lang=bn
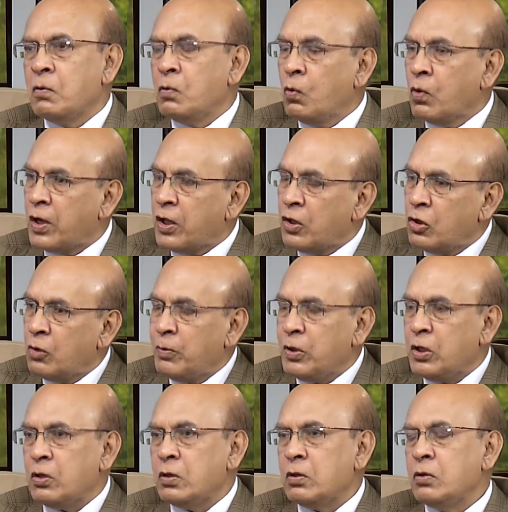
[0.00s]
ওকে তুমি
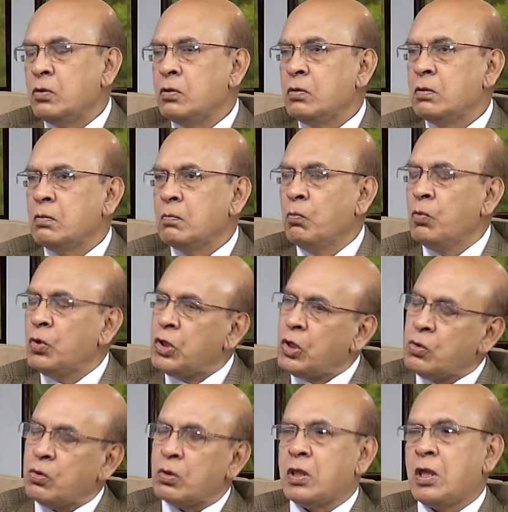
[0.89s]

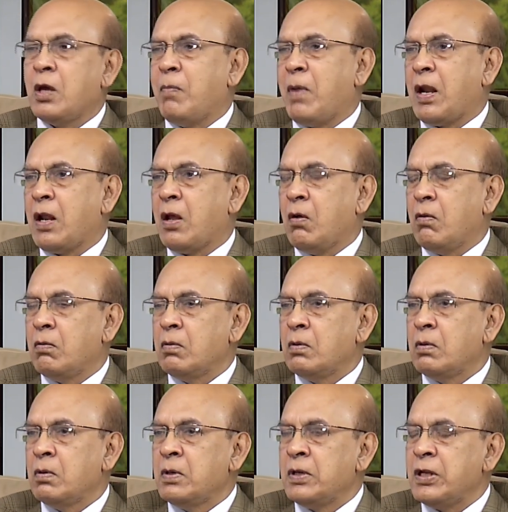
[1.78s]
মুক্তিযোদ্ধা বানাও
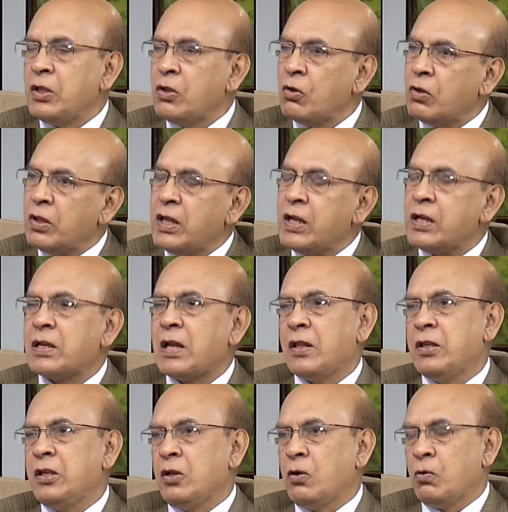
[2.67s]
সেজন্য দেশ
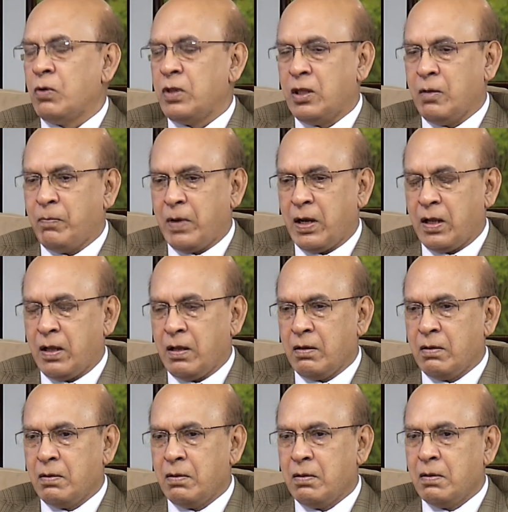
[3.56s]
স্বাধীন করতে পারে
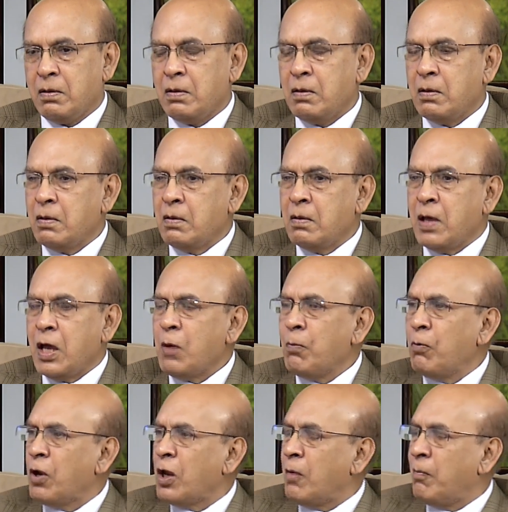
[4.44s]
আমি
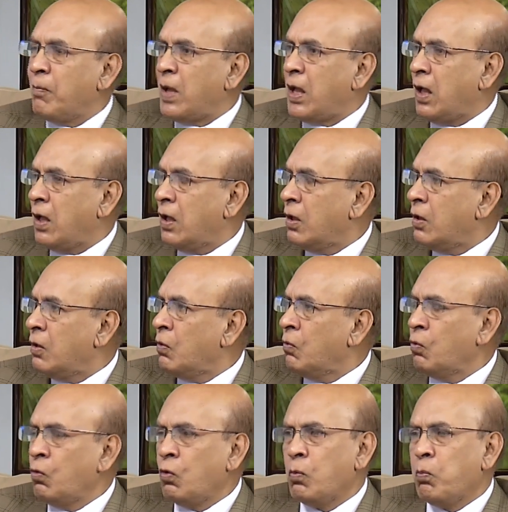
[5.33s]
বললাম মা
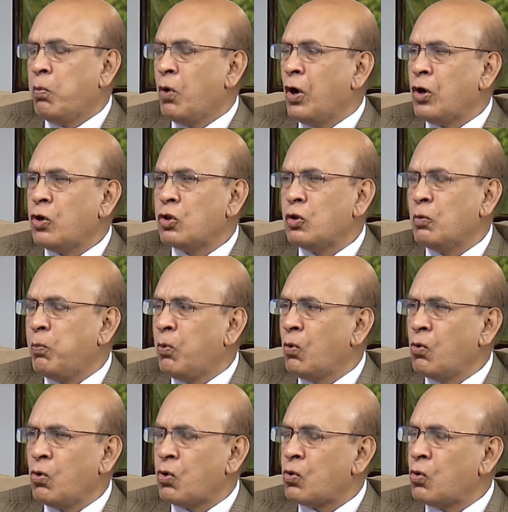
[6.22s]
ওর বয়স তো
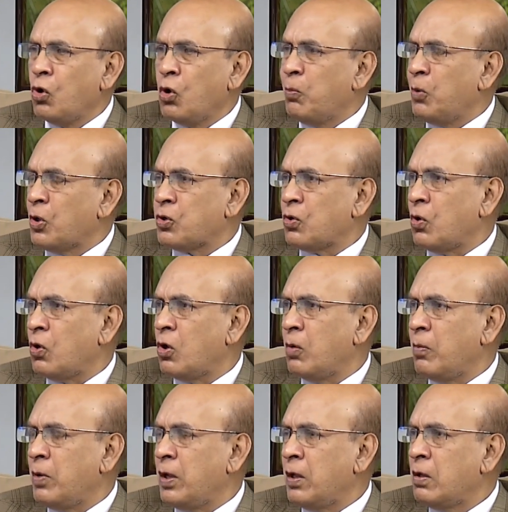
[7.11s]
পনেরো ষোলো বছর
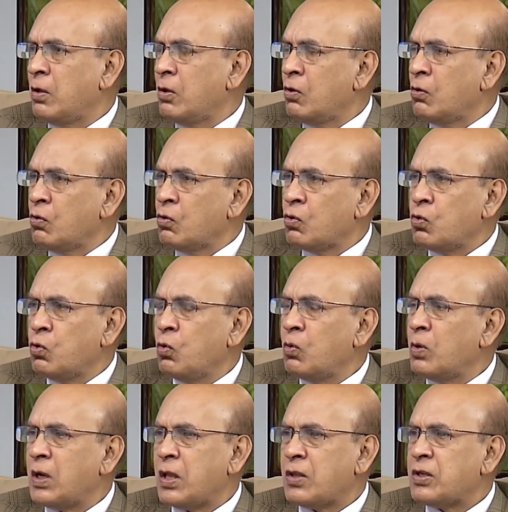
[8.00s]
হবে
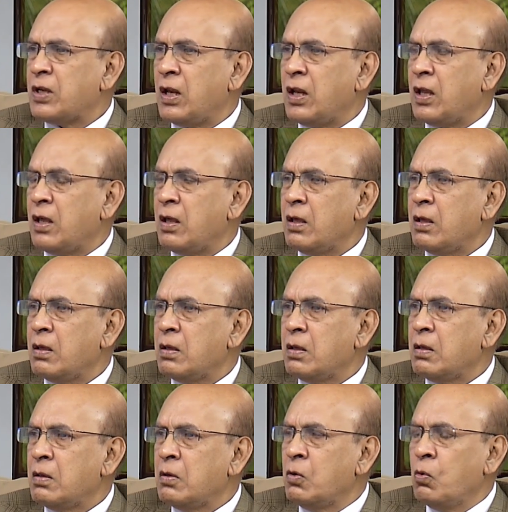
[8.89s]
শুকনা ছেলে
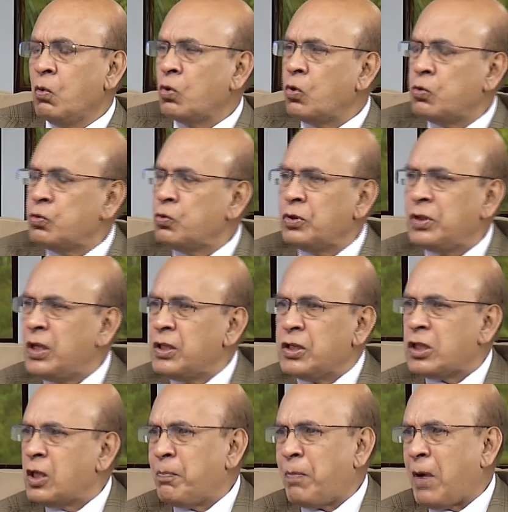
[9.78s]
ও তো যুদ্ধে
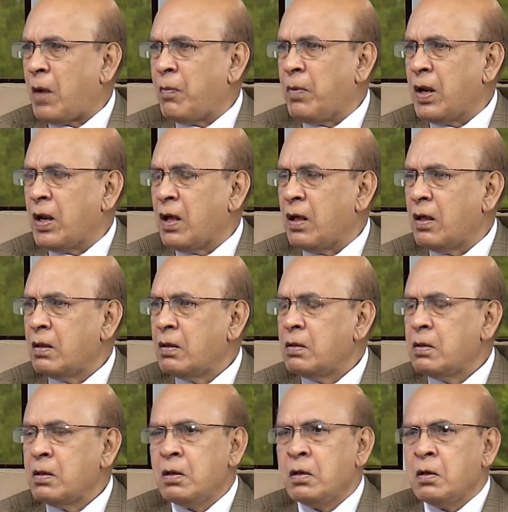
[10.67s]
যেতে পারবে না
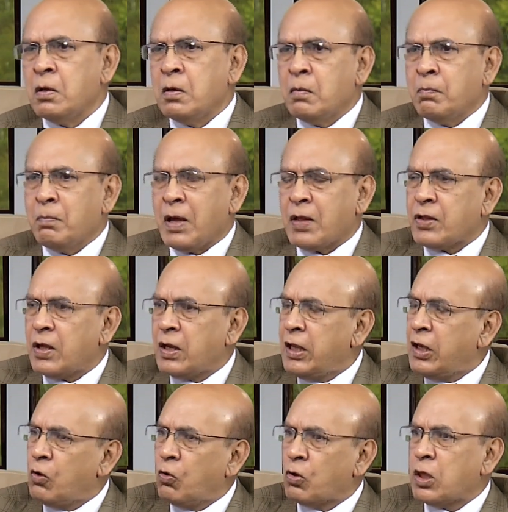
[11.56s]
বাজান
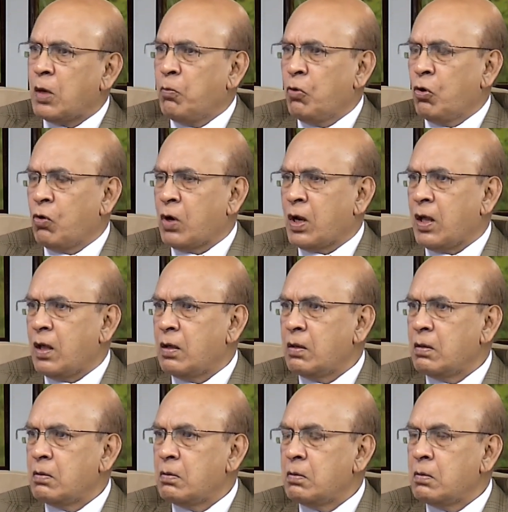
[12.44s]
এই কথা বলো না
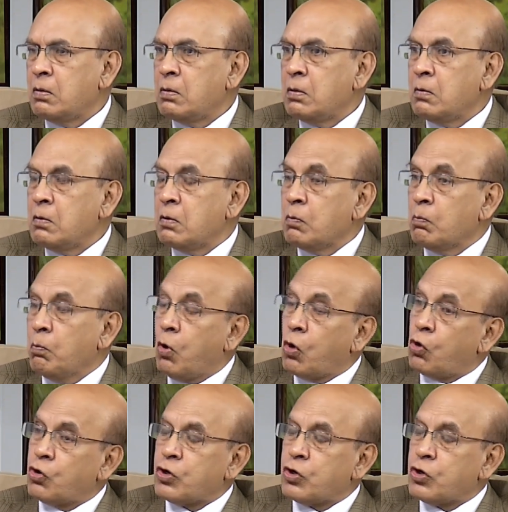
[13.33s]
বড়